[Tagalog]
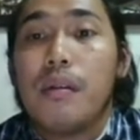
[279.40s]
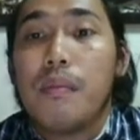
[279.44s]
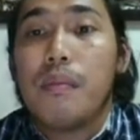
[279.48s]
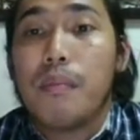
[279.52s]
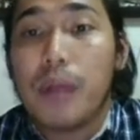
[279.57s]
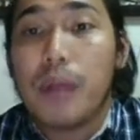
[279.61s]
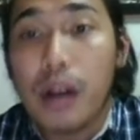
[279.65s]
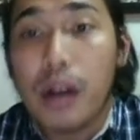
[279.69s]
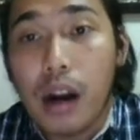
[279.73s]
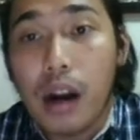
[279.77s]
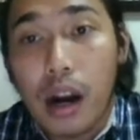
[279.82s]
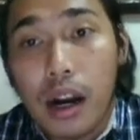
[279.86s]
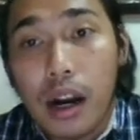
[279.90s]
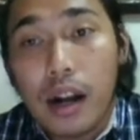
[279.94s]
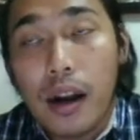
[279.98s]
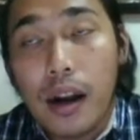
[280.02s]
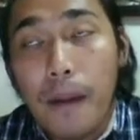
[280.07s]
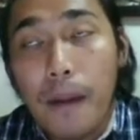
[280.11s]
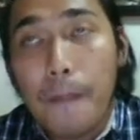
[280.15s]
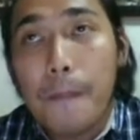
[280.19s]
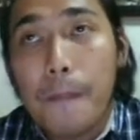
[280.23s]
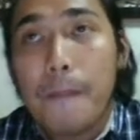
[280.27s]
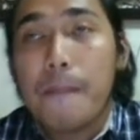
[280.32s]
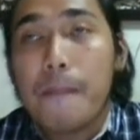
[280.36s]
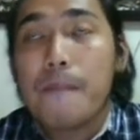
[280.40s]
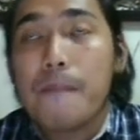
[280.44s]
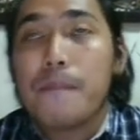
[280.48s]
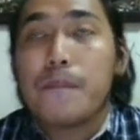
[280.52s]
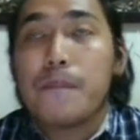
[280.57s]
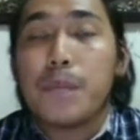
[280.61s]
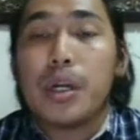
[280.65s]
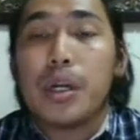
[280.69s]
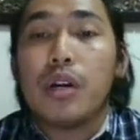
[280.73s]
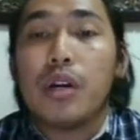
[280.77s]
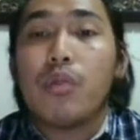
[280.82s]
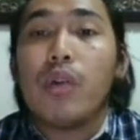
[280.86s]
per hour
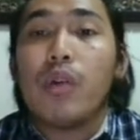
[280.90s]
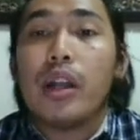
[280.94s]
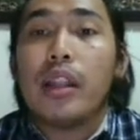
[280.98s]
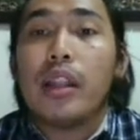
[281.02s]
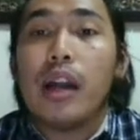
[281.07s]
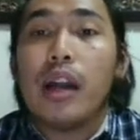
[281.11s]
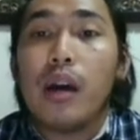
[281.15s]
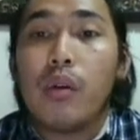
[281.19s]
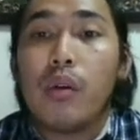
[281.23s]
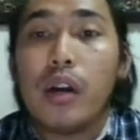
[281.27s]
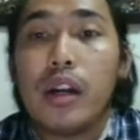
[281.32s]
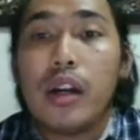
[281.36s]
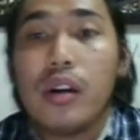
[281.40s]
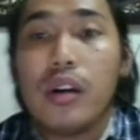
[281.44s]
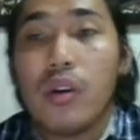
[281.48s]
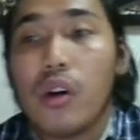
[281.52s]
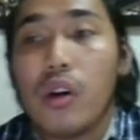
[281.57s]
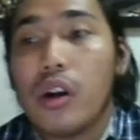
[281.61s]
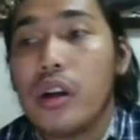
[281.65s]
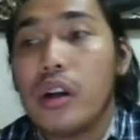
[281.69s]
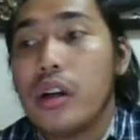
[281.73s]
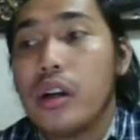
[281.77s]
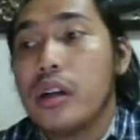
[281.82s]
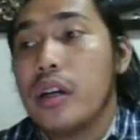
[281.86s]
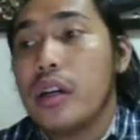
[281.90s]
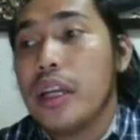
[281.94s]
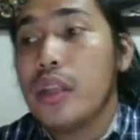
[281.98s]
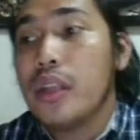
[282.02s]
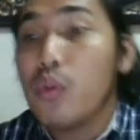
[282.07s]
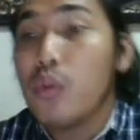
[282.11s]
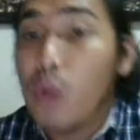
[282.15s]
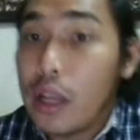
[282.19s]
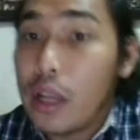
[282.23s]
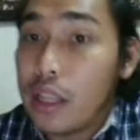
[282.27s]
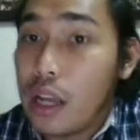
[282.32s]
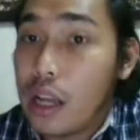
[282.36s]
per 1 hour or
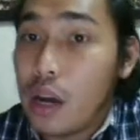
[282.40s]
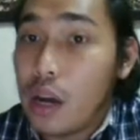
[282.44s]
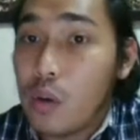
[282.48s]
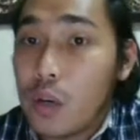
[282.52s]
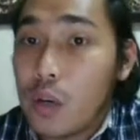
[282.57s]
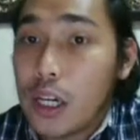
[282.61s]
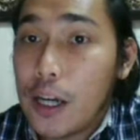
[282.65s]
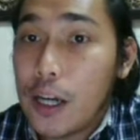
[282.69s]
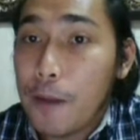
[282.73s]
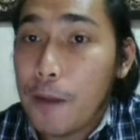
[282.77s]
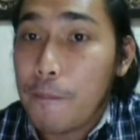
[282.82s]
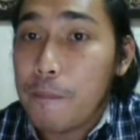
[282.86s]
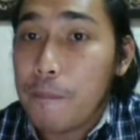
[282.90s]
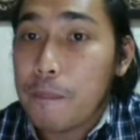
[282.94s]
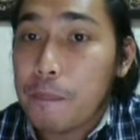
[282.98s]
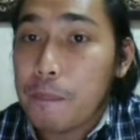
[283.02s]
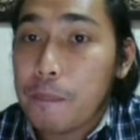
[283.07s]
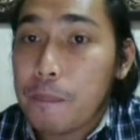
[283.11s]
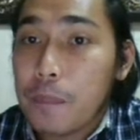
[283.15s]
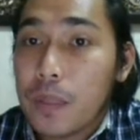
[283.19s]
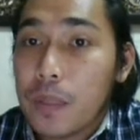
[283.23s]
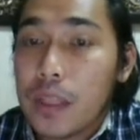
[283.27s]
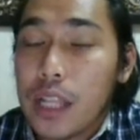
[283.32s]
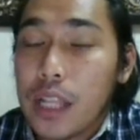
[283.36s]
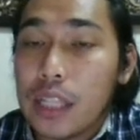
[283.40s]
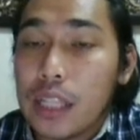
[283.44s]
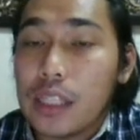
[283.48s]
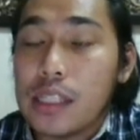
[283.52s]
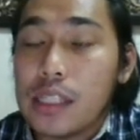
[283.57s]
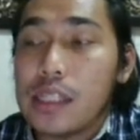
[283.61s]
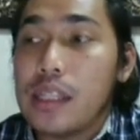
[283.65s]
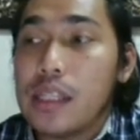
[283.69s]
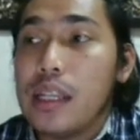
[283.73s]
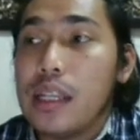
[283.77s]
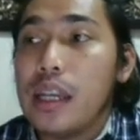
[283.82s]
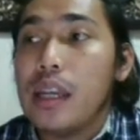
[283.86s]
in 1 hour That
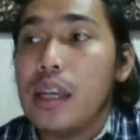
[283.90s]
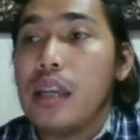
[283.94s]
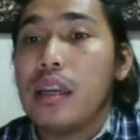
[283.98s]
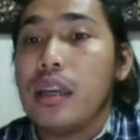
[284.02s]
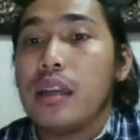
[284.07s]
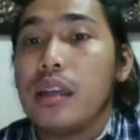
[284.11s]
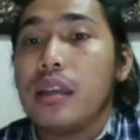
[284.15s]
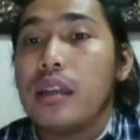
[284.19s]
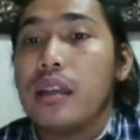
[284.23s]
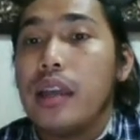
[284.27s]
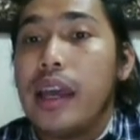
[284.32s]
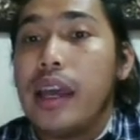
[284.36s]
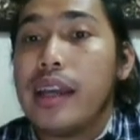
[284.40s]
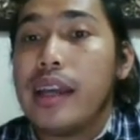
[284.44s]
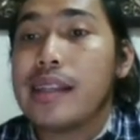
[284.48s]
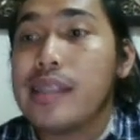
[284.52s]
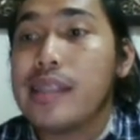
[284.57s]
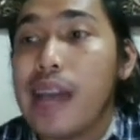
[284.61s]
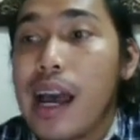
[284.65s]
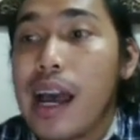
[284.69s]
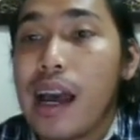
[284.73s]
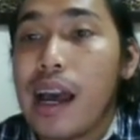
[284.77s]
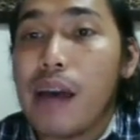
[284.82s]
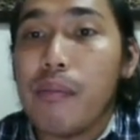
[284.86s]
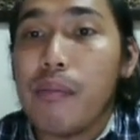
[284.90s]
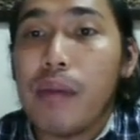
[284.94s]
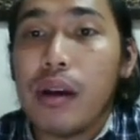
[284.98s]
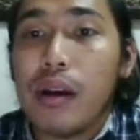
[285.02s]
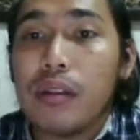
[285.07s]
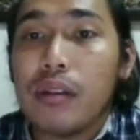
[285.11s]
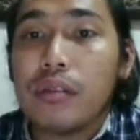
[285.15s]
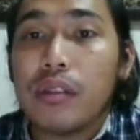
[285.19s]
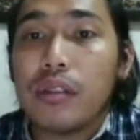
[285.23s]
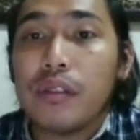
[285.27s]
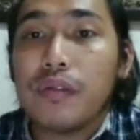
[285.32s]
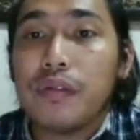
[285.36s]
is the exact
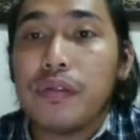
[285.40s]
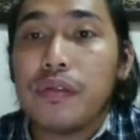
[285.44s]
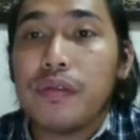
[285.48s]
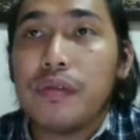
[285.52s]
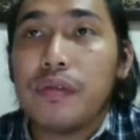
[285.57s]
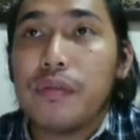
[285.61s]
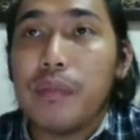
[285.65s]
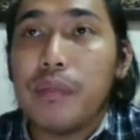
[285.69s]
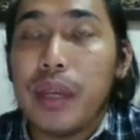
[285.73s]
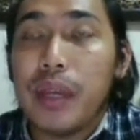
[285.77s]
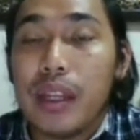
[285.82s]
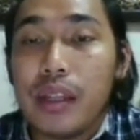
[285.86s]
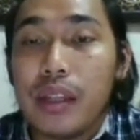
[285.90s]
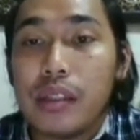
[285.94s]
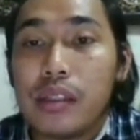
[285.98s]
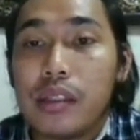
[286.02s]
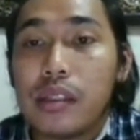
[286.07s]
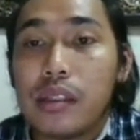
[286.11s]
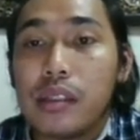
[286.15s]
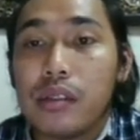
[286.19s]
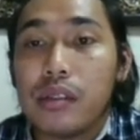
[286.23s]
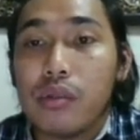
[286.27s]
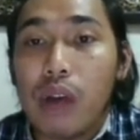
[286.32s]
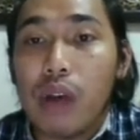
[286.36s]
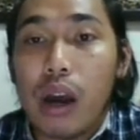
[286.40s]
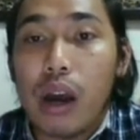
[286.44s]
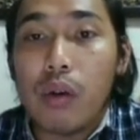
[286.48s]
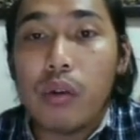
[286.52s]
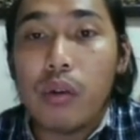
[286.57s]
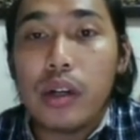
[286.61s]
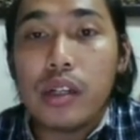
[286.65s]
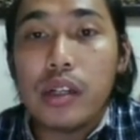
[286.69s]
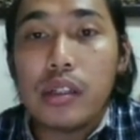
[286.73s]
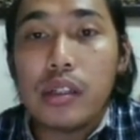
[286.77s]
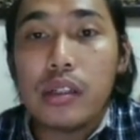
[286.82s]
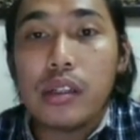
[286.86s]
amount of minutes to
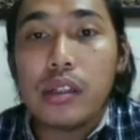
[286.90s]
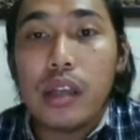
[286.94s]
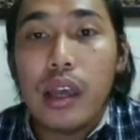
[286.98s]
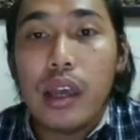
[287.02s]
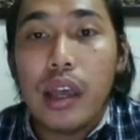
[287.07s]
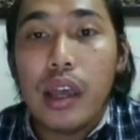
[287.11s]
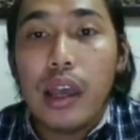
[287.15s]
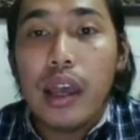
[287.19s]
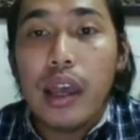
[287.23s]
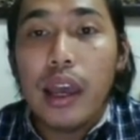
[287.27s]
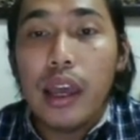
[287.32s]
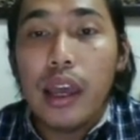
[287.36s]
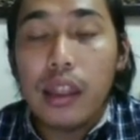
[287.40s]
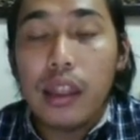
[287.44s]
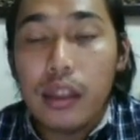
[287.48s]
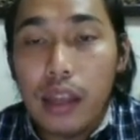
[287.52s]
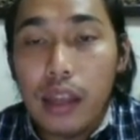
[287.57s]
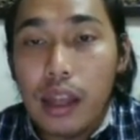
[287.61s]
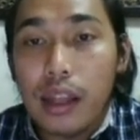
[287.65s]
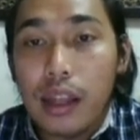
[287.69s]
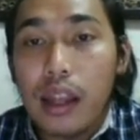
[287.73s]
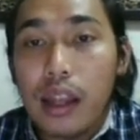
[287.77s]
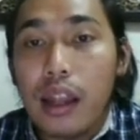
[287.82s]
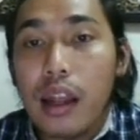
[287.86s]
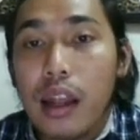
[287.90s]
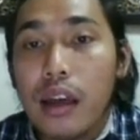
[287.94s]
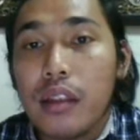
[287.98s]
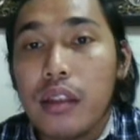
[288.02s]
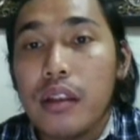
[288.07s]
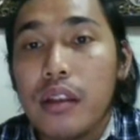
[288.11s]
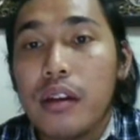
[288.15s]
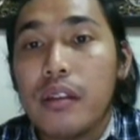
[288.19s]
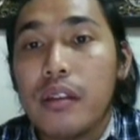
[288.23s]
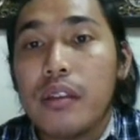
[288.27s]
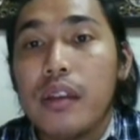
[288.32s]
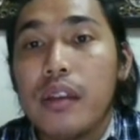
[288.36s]
hours. And then
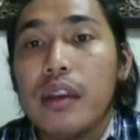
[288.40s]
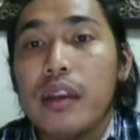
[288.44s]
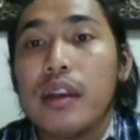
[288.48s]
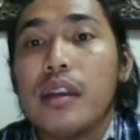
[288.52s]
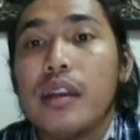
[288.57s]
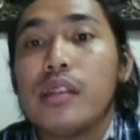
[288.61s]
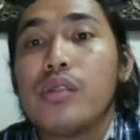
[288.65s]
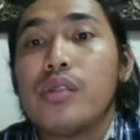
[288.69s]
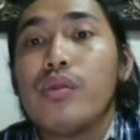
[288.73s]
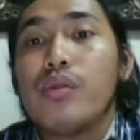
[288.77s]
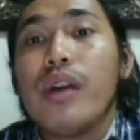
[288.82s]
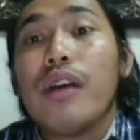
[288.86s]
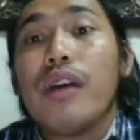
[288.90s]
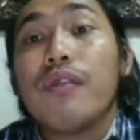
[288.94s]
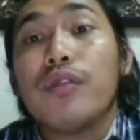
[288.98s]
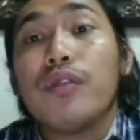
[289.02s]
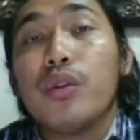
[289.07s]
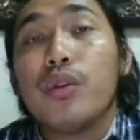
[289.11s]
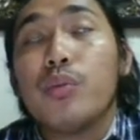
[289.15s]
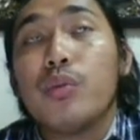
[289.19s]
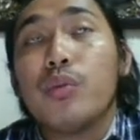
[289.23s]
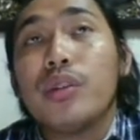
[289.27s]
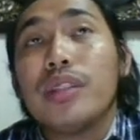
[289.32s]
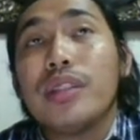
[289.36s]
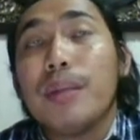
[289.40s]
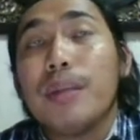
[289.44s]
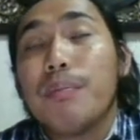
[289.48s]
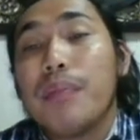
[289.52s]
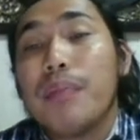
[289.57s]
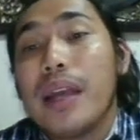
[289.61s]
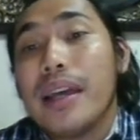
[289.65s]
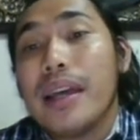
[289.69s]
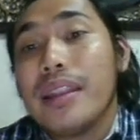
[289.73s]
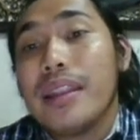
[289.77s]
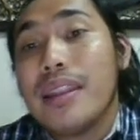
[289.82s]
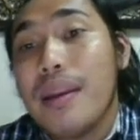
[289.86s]
another thing is you have to
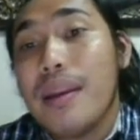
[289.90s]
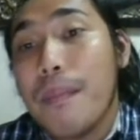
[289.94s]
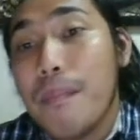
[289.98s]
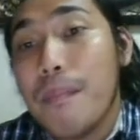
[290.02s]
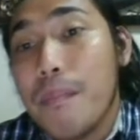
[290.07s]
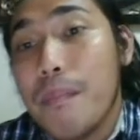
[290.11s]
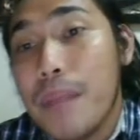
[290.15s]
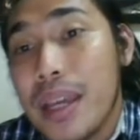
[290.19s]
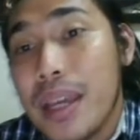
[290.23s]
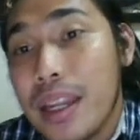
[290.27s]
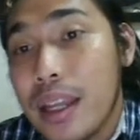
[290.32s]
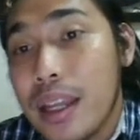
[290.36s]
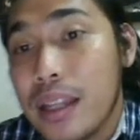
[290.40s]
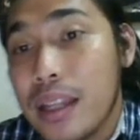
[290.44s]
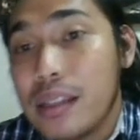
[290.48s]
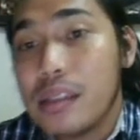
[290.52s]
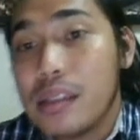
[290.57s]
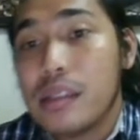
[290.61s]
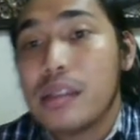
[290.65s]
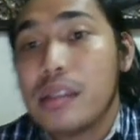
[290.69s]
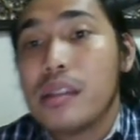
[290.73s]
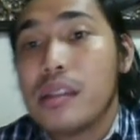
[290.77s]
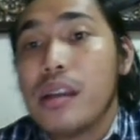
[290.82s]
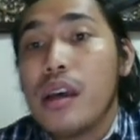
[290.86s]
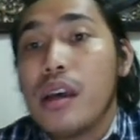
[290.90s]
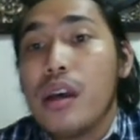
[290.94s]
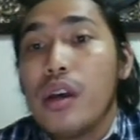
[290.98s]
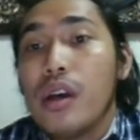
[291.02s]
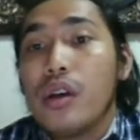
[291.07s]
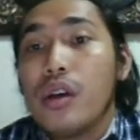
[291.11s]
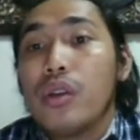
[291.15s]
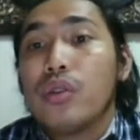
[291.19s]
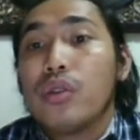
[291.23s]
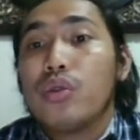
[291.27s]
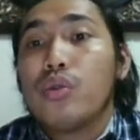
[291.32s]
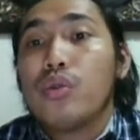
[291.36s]
multiply the minutes
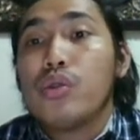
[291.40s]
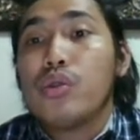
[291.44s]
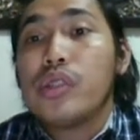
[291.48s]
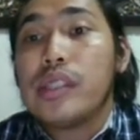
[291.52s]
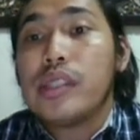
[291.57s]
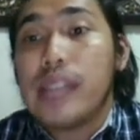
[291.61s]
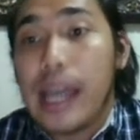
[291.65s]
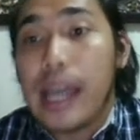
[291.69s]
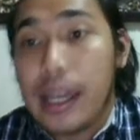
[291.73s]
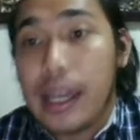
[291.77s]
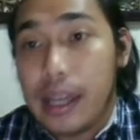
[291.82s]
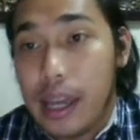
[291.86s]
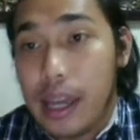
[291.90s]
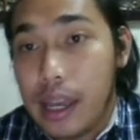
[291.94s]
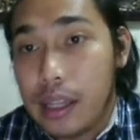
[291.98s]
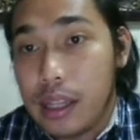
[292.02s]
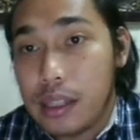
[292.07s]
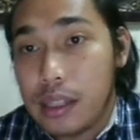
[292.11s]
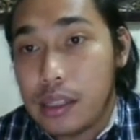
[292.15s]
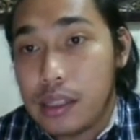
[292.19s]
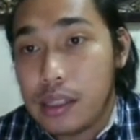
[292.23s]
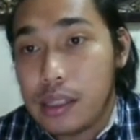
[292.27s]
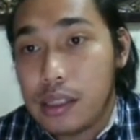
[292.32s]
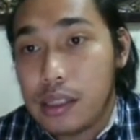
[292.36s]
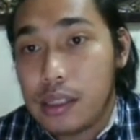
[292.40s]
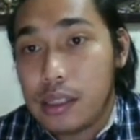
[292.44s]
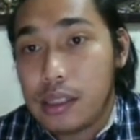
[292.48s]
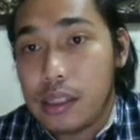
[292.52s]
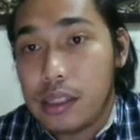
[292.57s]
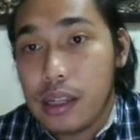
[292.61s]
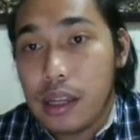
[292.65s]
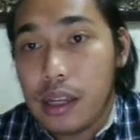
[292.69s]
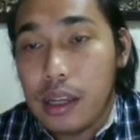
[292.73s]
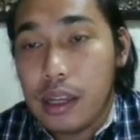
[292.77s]
to seconds